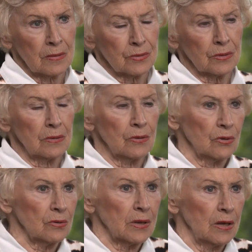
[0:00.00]
Sag ich,
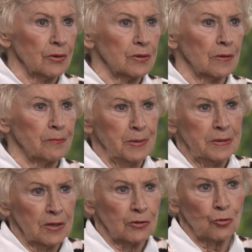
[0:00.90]
naja, dann gehe ich halt, äh,
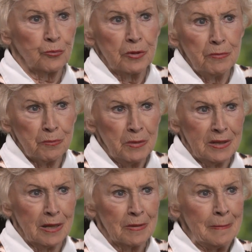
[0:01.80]
bitte ich halt, ob die mich
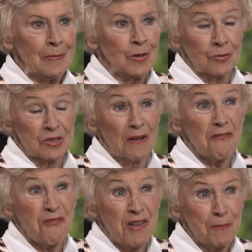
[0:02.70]
mitnehmen. Und es war
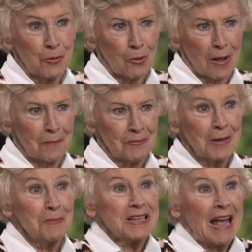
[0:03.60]
Februar.
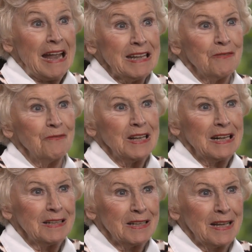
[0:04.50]
Die haben mich
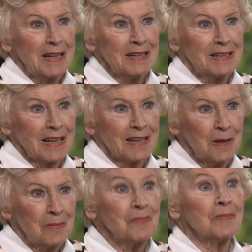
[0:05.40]
eingewickelt Fünf in eine früh. Decke.